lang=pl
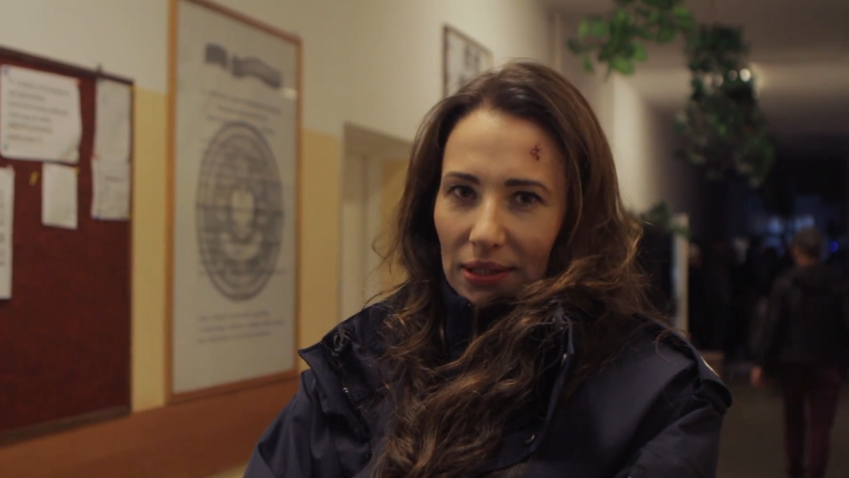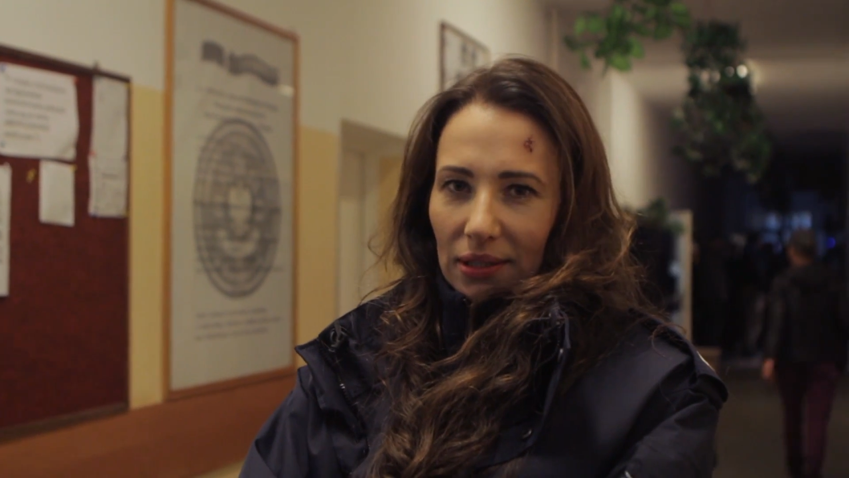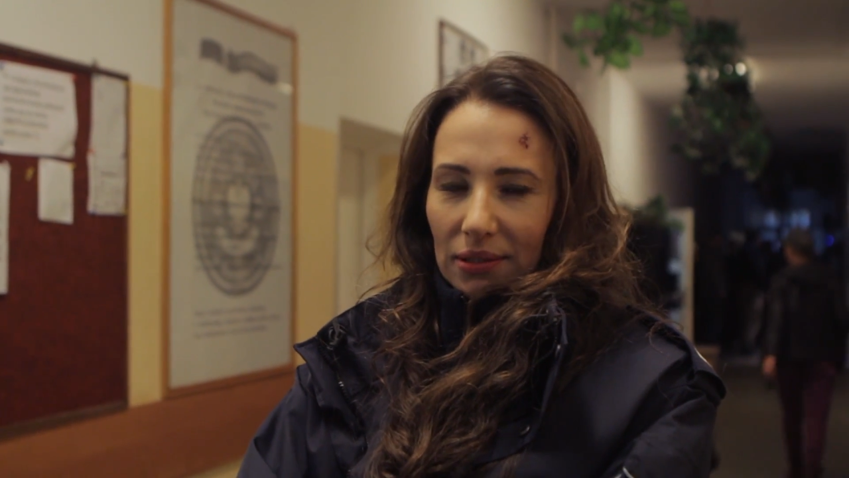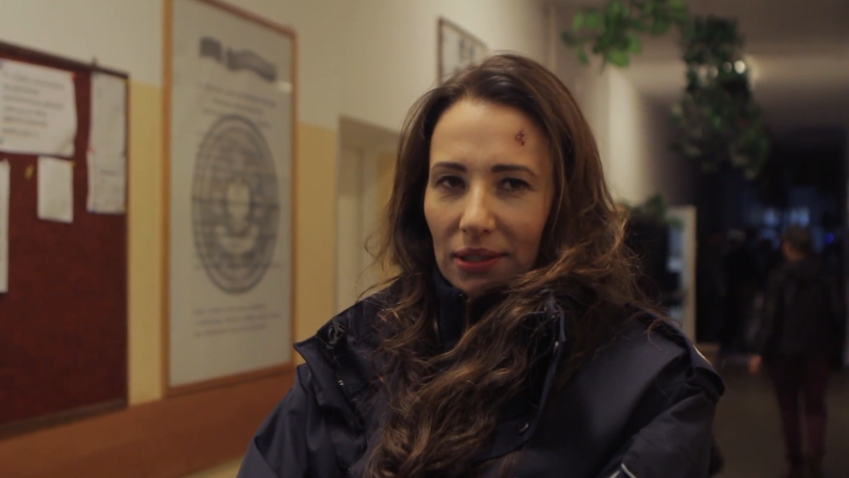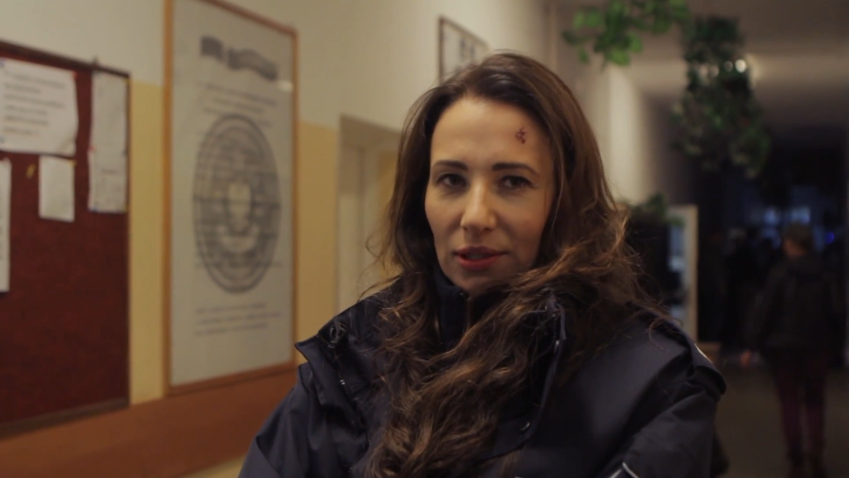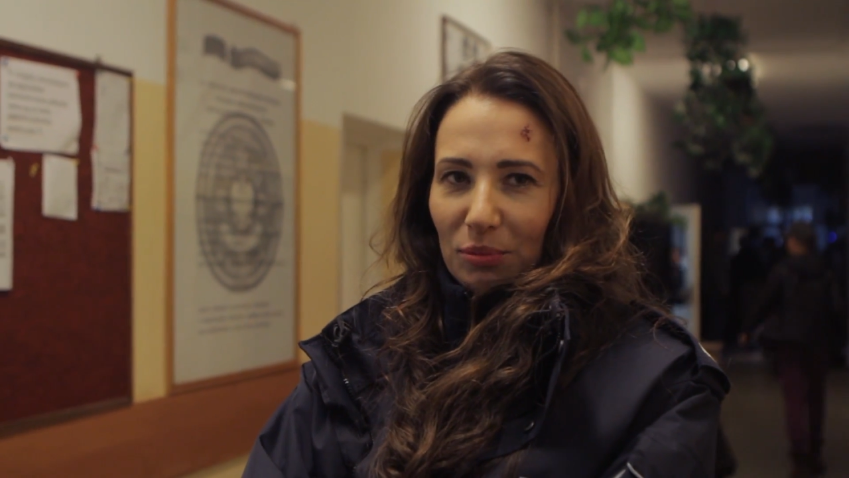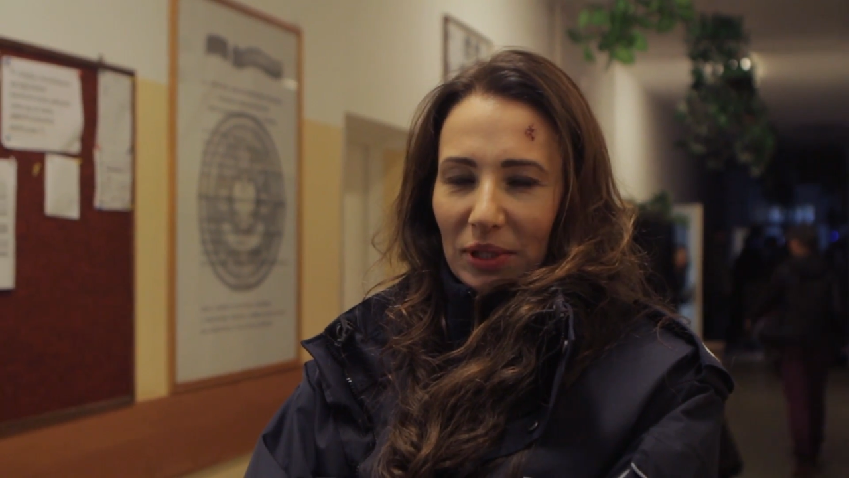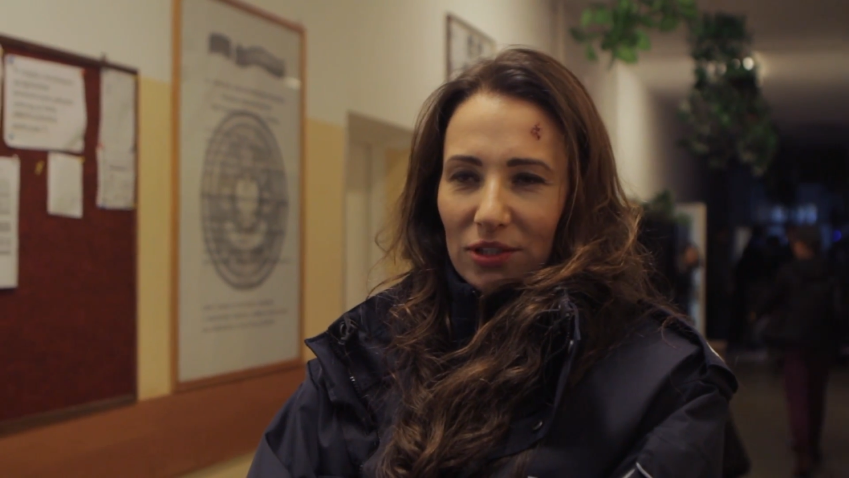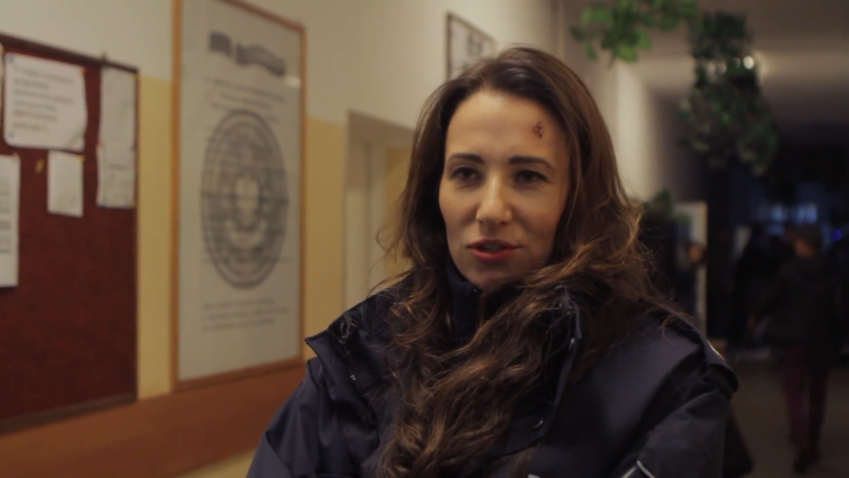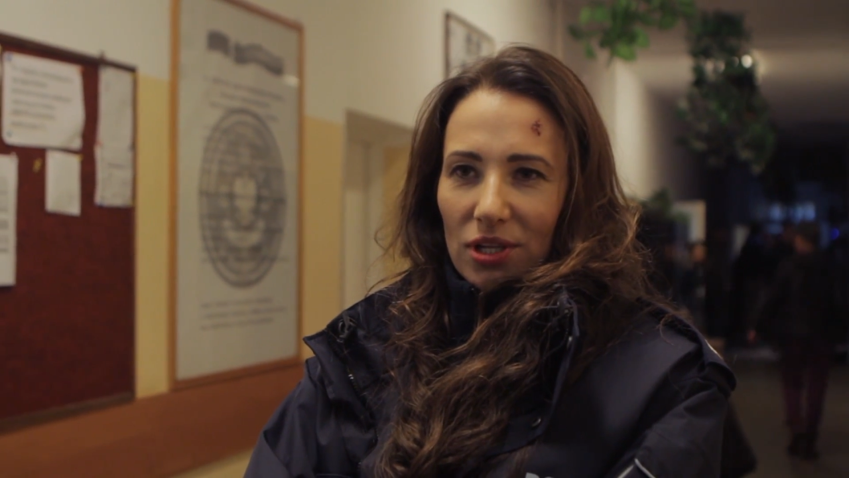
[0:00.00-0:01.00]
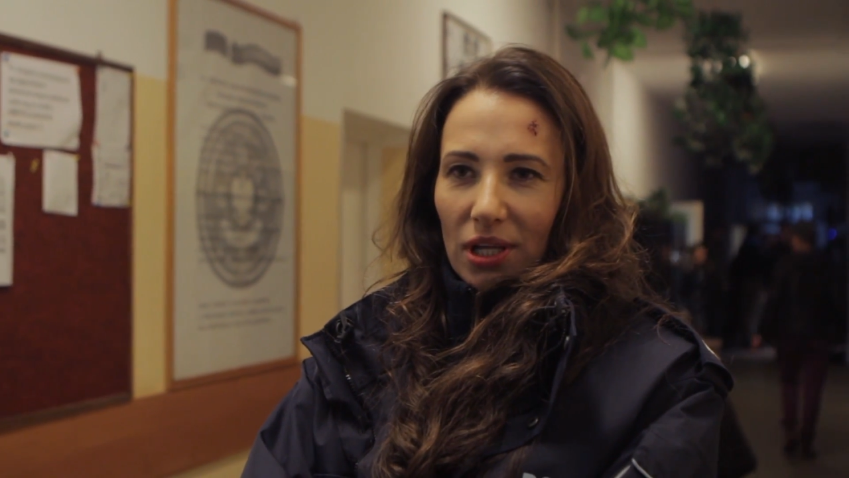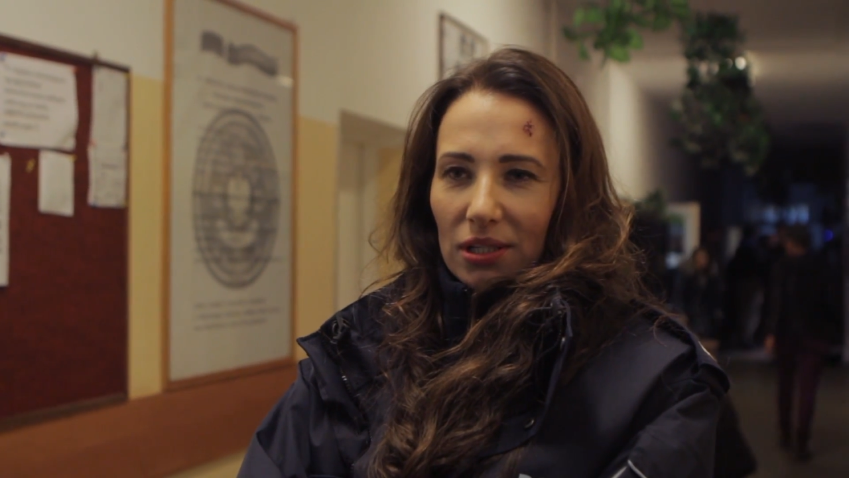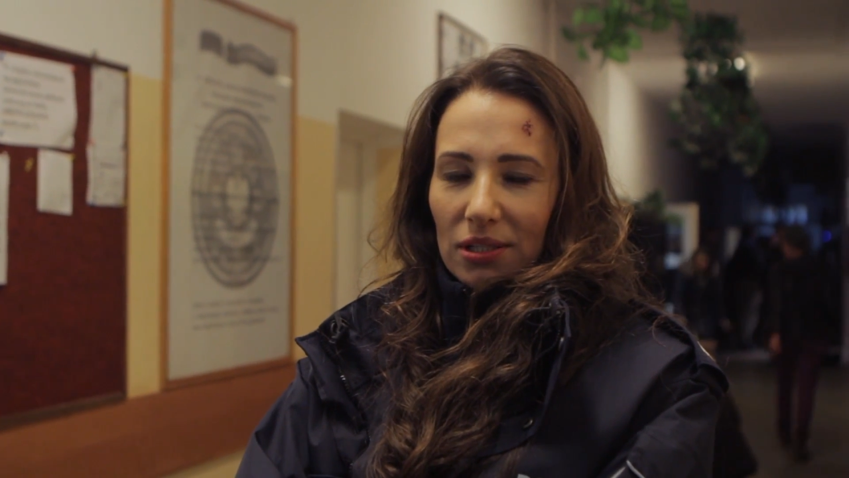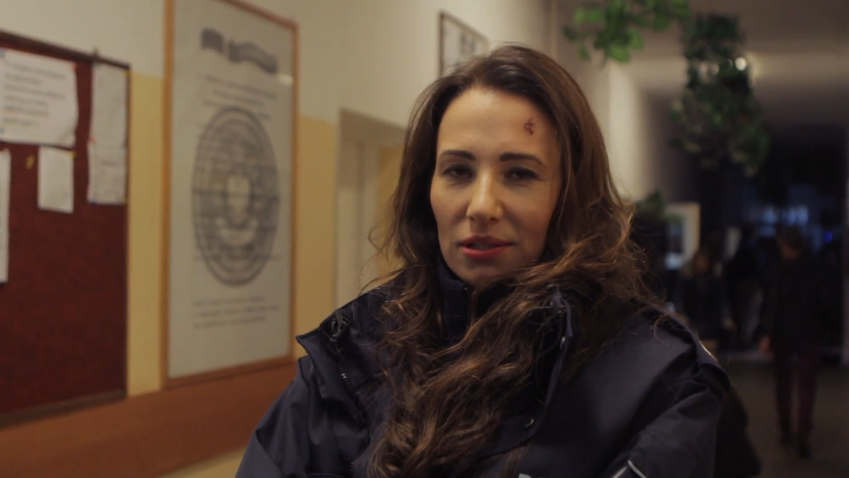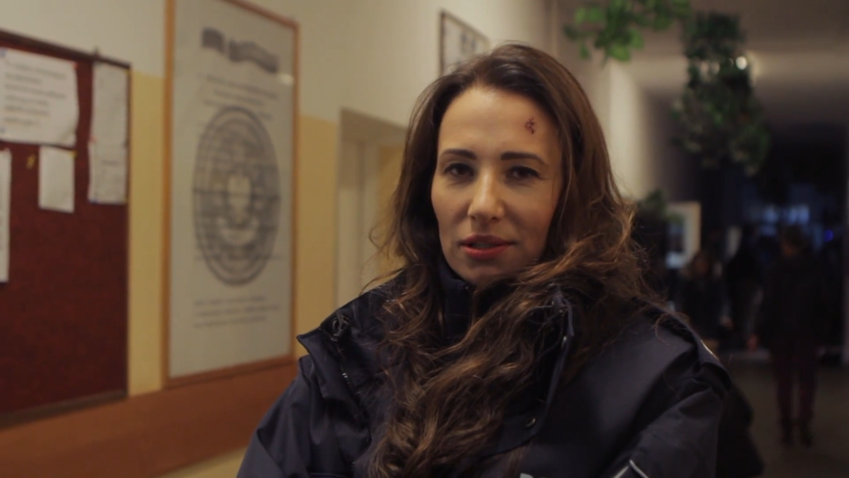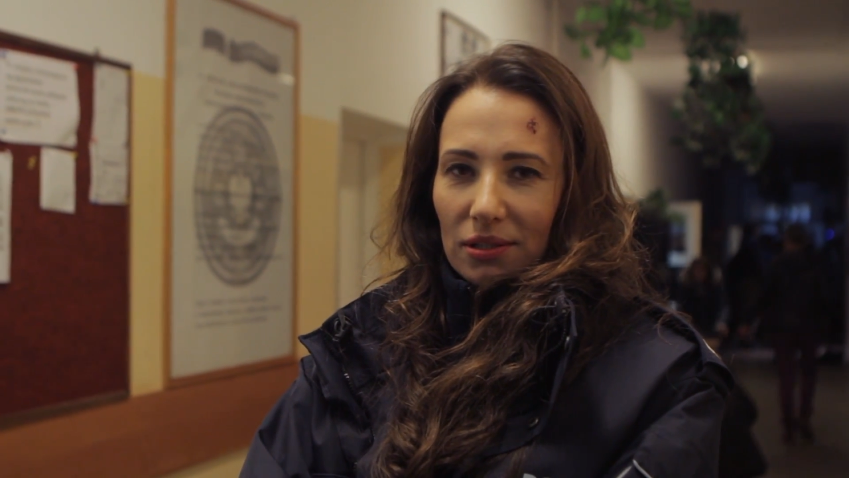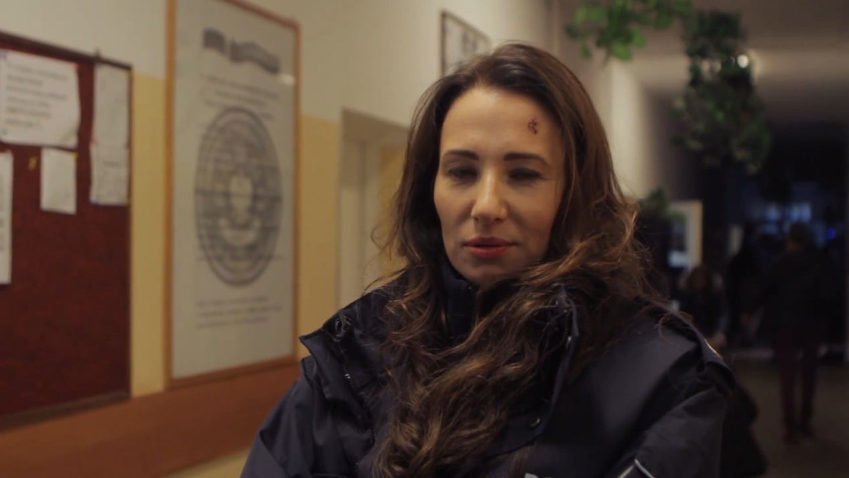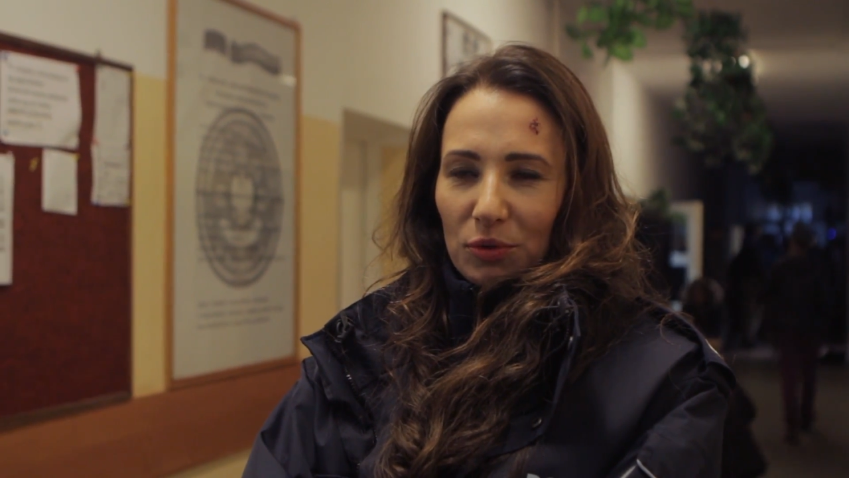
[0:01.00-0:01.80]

ta, ta romantyczna i,